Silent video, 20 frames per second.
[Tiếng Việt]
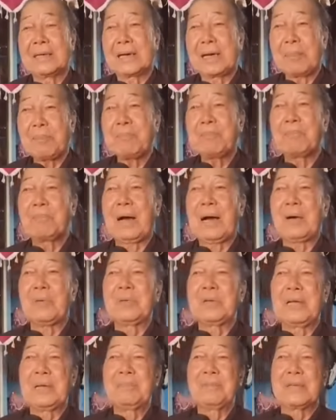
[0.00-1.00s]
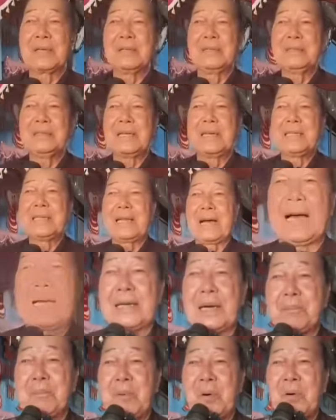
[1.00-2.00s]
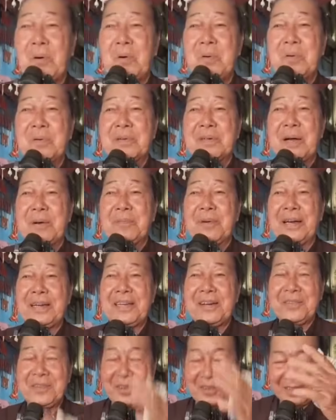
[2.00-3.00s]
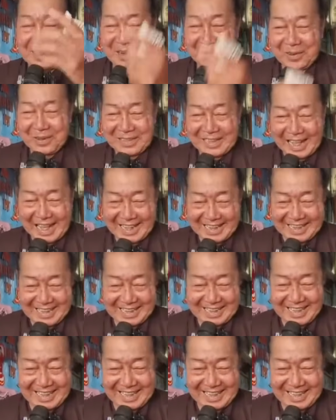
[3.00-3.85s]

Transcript: cấp mau niệm chữ di đà nam mô đồng ý không cho tàu hóa tay